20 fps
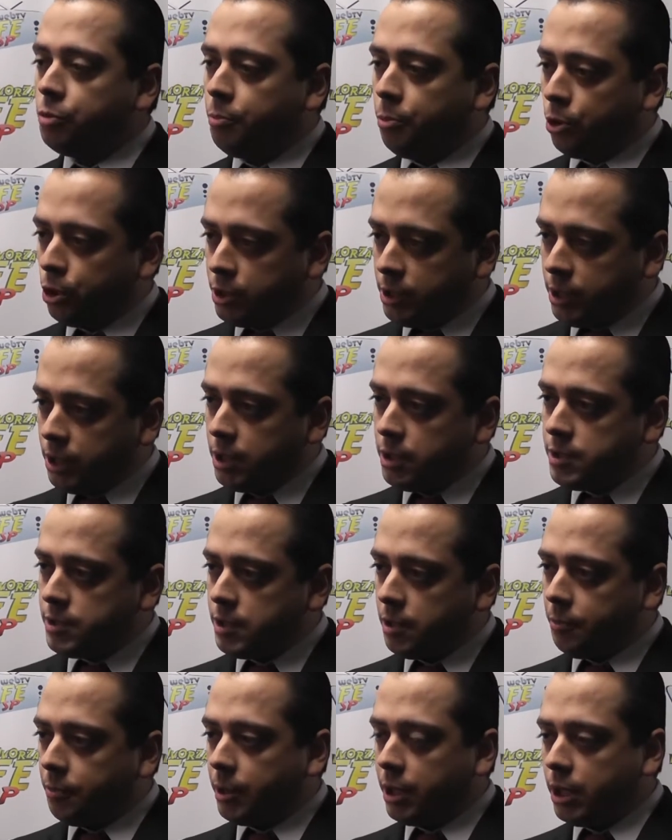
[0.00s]

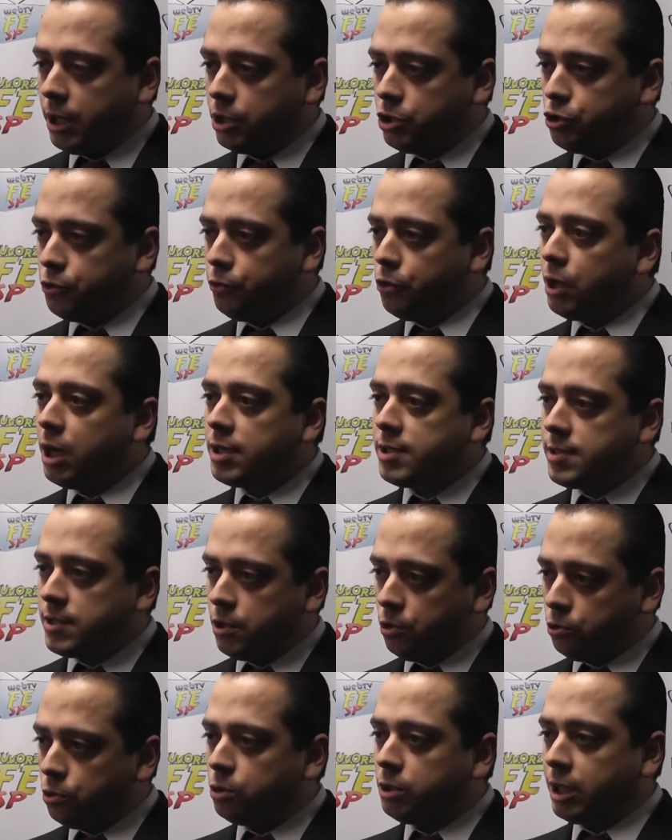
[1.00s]
importância para a
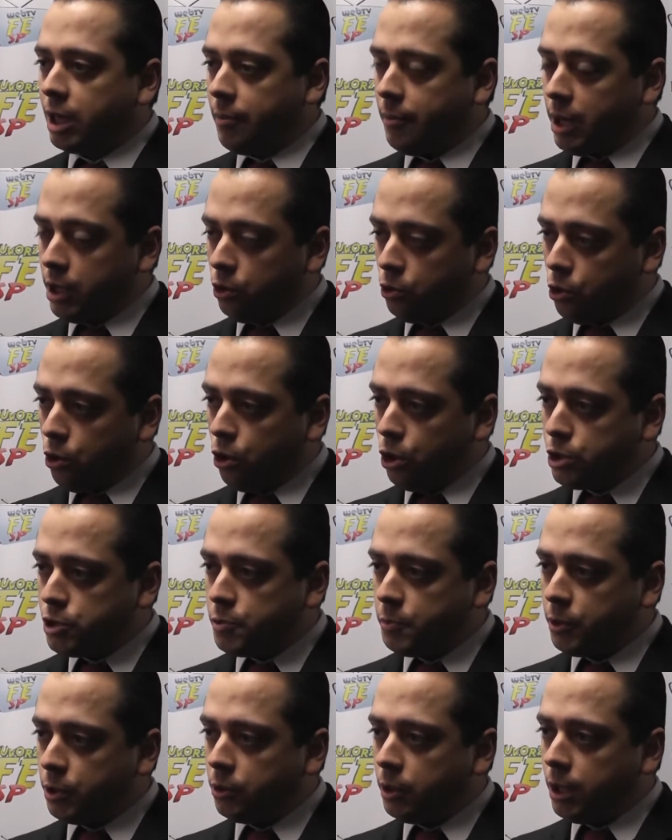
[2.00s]
divulgação do trabalho
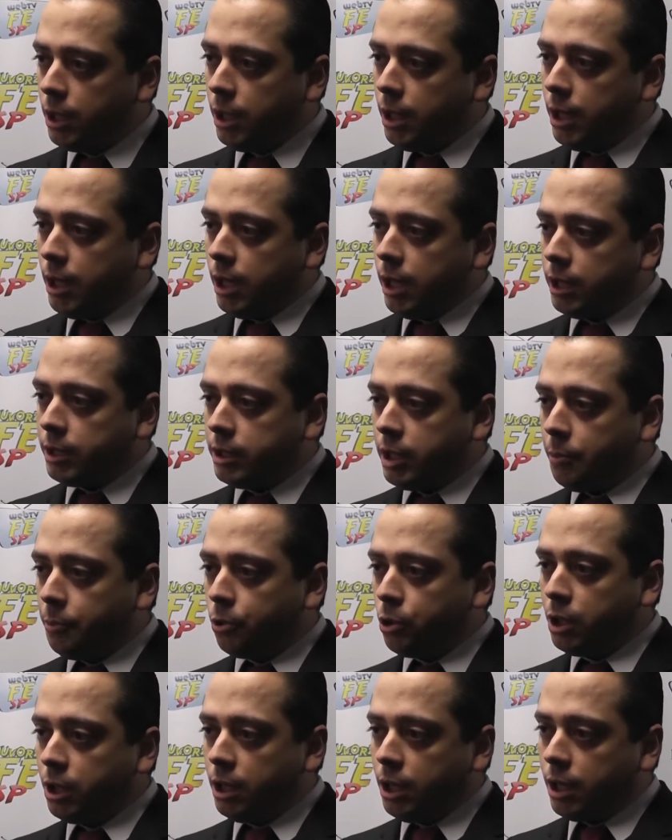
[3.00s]
gospel, até
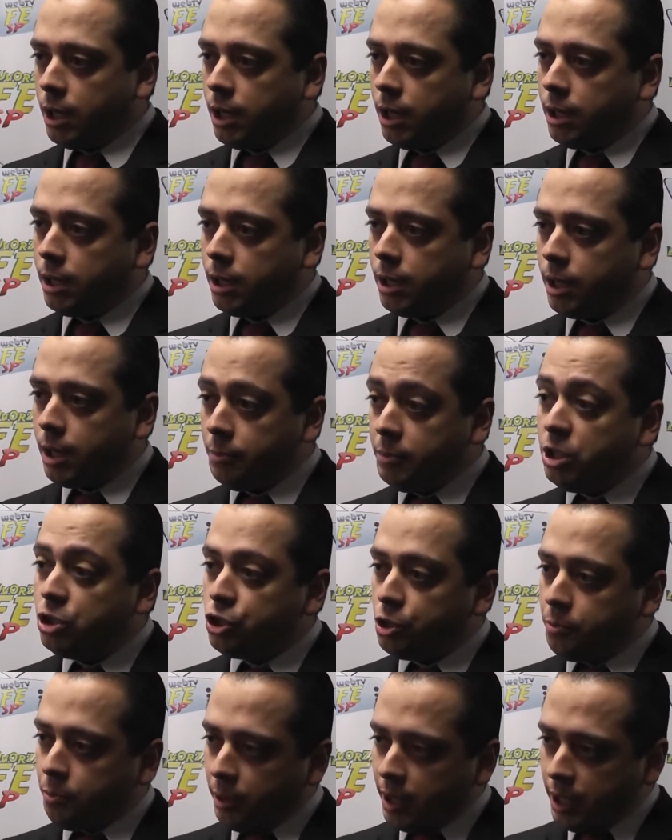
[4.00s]
porque a, a
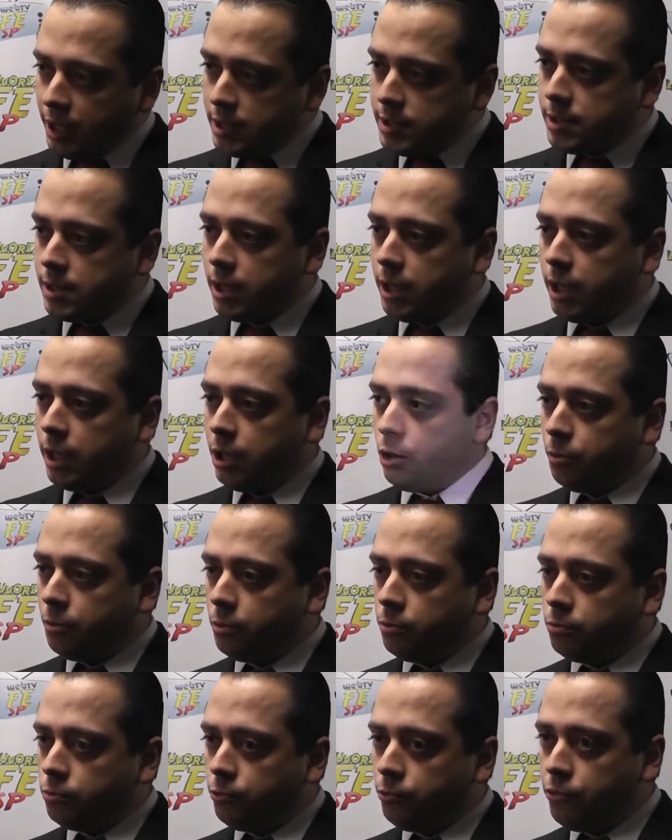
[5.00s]
mídia impressa ela é
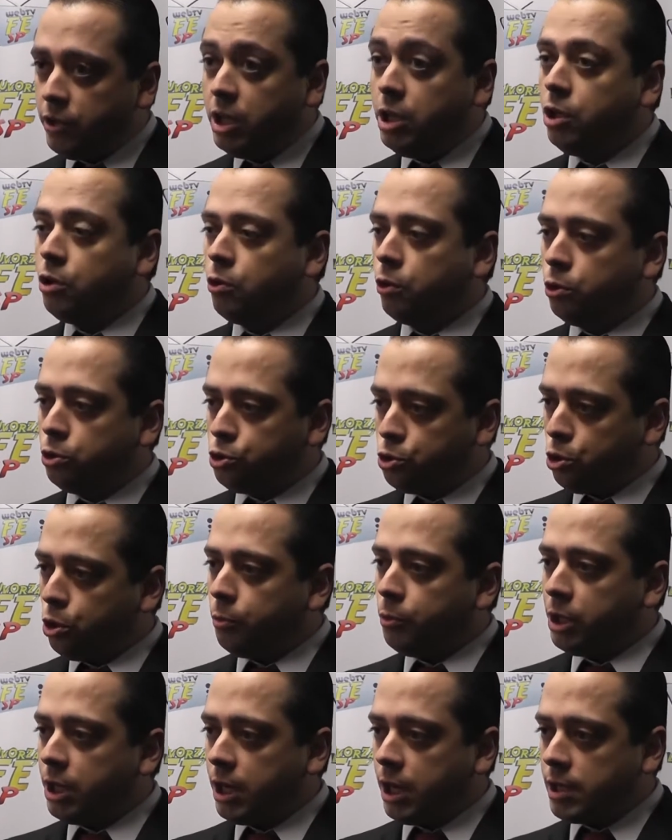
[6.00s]
um veículo de
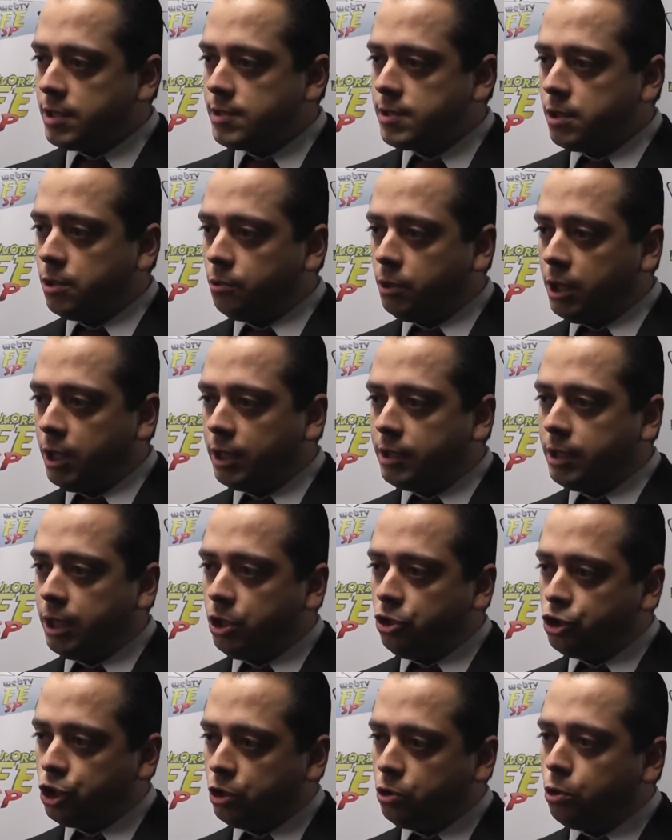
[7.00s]
comunicação que
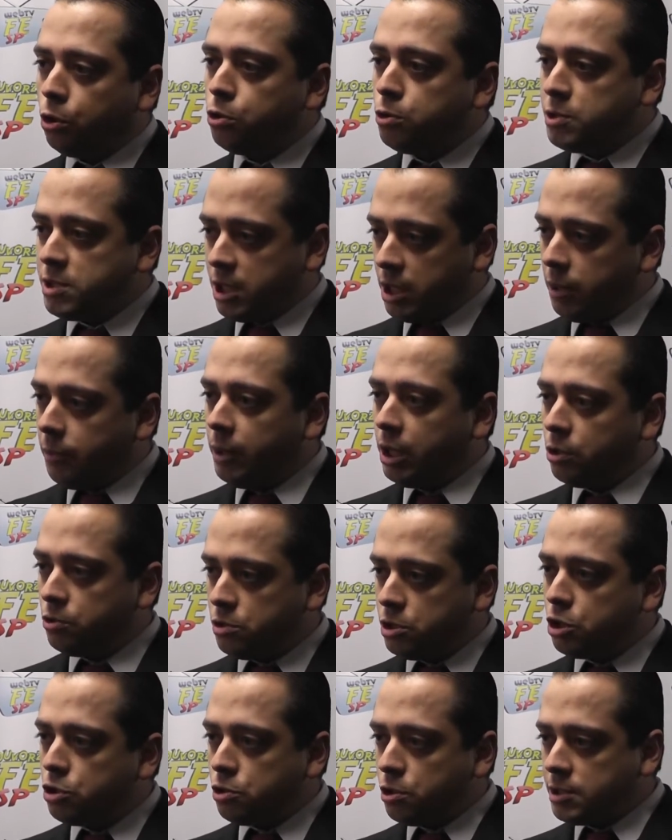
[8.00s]
atende a todos os
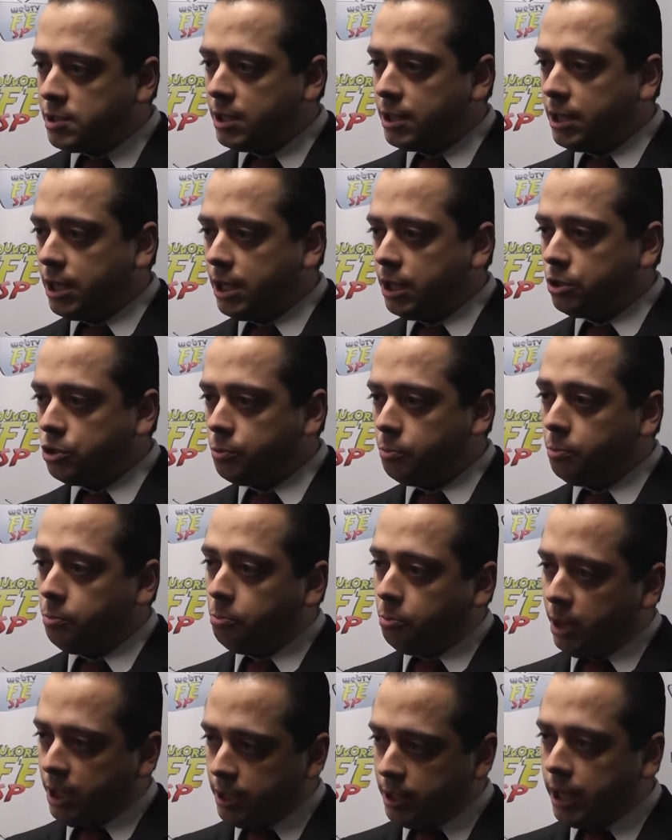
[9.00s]
segmentos da sociedade. Em
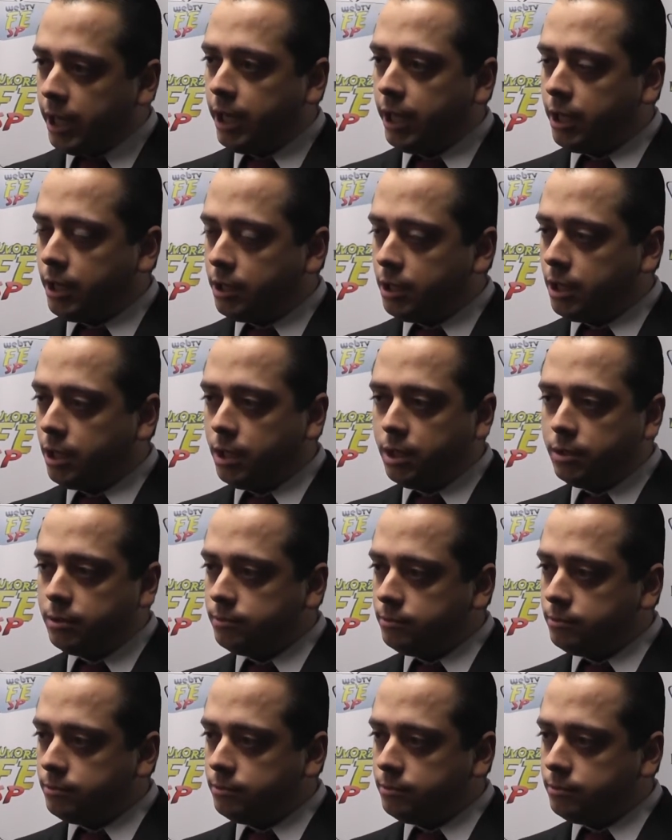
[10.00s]
plena era da,